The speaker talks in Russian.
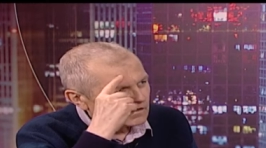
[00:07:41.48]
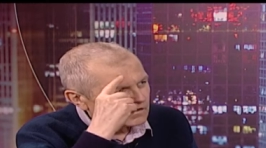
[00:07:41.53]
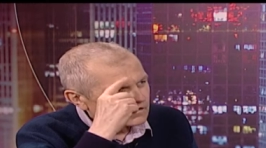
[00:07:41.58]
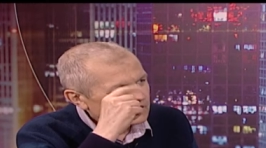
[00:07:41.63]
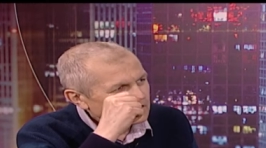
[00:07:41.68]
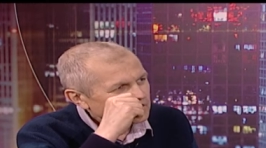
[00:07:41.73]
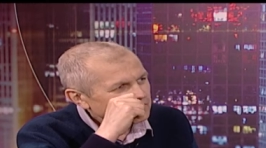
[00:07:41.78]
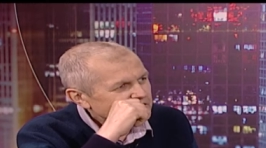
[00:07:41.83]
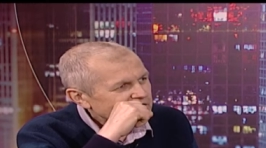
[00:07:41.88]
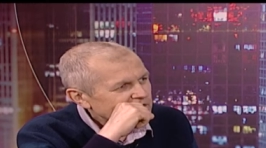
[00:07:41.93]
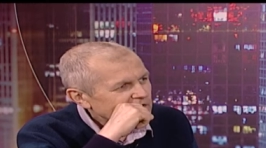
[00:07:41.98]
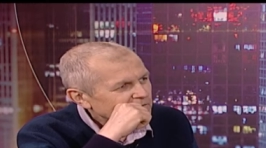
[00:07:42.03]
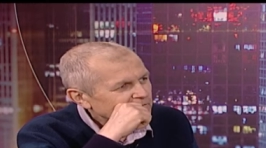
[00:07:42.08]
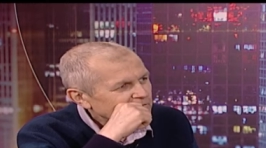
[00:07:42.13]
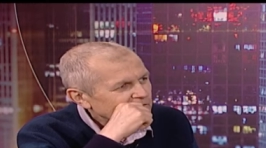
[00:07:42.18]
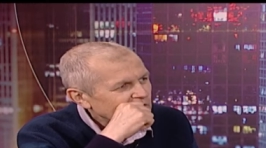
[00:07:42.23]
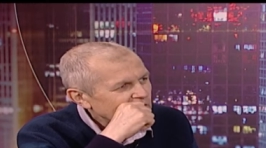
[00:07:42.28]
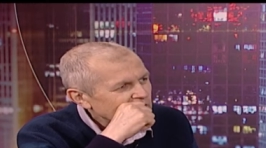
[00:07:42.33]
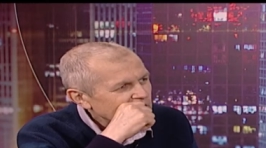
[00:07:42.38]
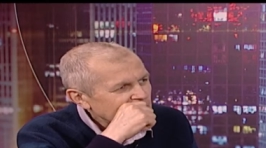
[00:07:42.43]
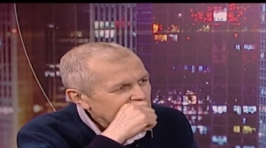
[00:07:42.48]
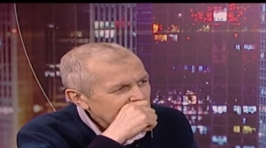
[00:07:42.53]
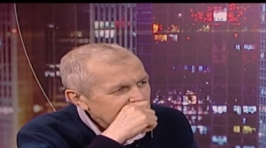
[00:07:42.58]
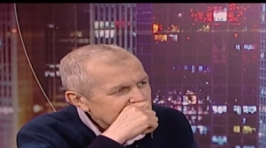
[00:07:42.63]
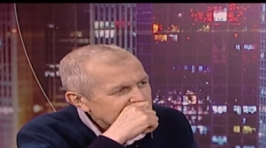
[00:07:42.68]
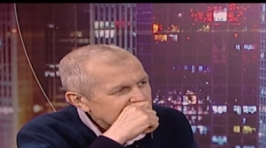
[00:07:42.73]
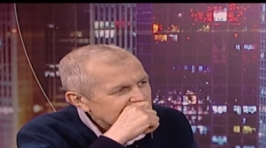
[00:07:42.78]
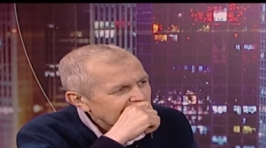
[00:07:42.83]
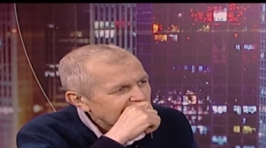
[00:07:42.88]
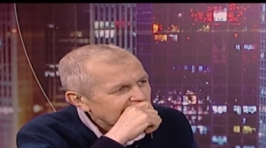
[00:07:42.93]
совсем
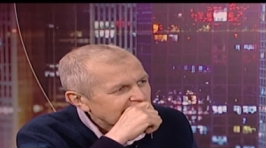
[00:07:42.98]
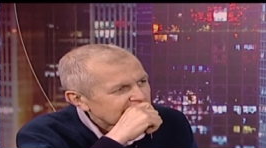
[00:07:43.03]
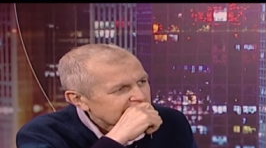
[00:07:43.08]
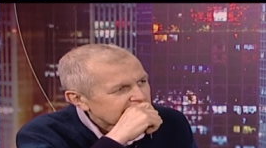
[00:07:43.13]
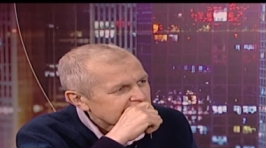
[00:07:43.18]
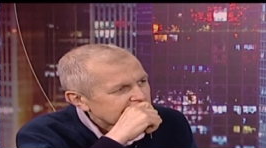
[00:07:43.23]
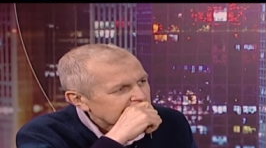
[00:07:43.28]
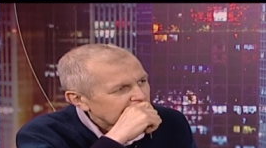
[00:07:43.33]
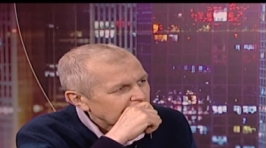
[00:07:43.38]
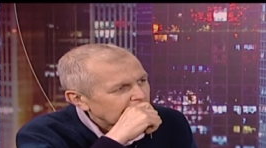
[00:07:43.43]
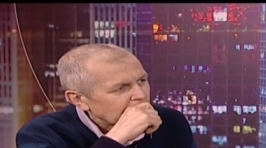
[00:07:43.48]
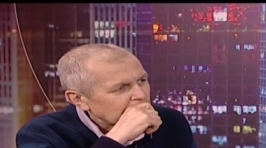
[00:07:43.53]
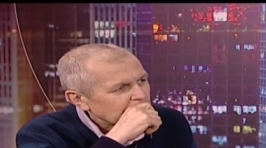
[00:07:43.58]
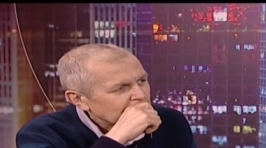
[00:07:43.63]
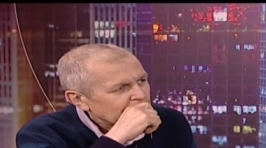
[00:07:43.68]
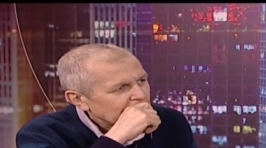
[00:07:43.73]
другие ценности